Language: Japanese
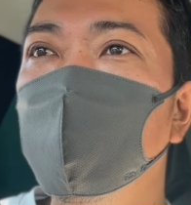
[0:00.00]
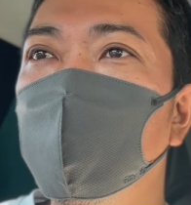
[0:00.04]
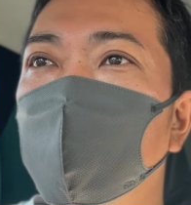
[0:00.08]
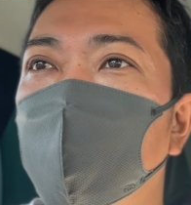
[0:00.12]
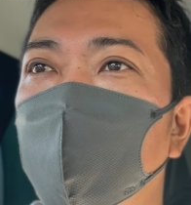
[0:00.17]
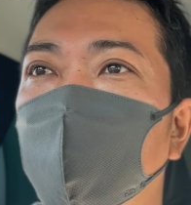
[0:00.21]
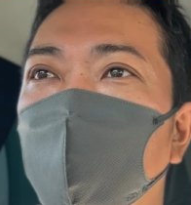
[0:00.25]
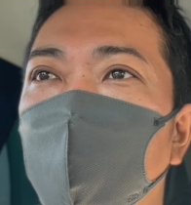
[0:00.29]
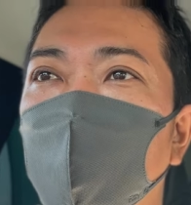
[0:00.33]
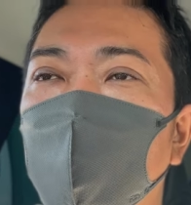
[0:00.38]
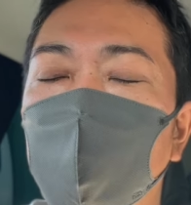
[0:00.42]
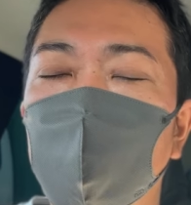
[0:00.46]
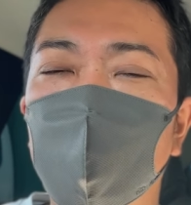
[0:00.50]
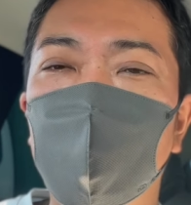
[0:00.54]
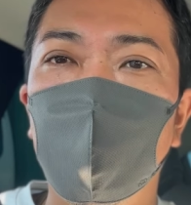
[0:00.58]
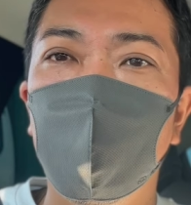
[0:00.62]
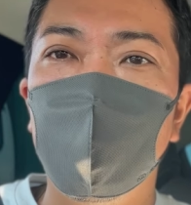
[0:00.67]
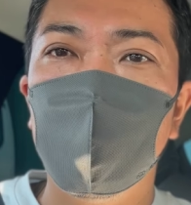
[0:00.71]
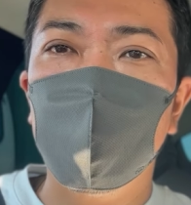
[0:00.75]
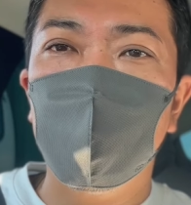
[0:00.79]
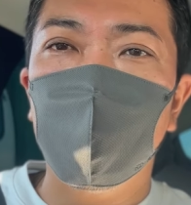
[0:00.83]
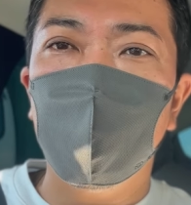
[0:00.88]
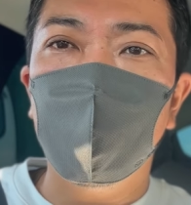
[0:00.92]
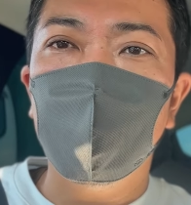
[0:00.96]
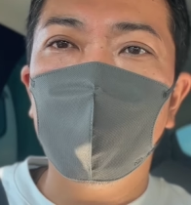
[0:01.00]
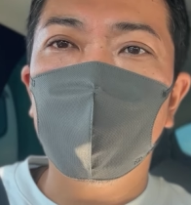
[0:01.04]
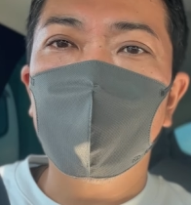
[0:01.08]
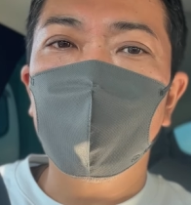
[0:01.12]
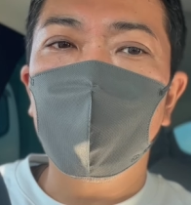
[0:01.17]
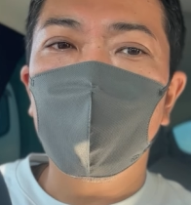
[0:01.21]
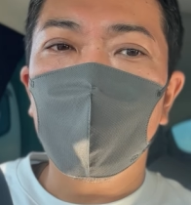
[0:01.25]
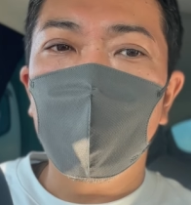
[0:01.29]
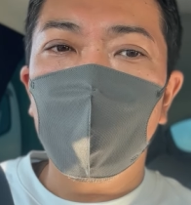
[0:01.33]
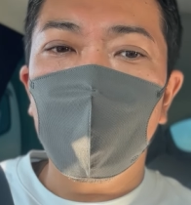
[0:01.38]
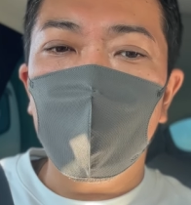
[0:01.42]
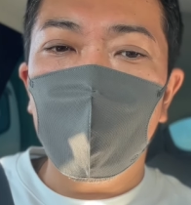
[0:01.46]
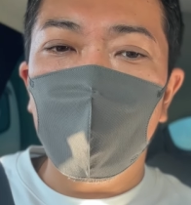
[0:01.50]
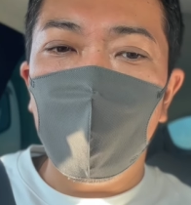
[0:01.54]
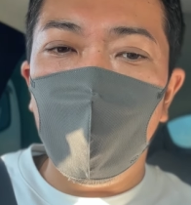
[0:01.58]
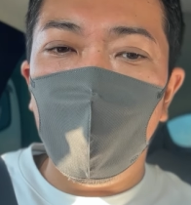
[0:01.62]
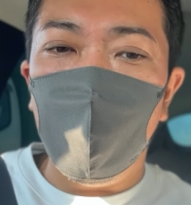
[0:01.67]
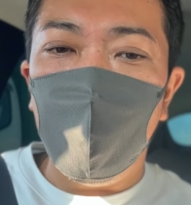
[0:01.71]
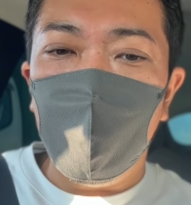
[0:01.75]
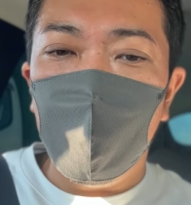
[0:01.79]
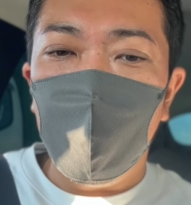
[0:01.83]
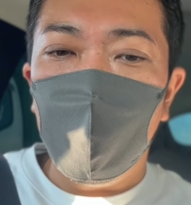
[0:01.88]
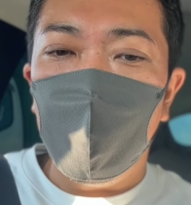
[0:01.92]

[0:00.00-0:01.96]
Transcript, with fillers: つぶりに行ったでしょ。で、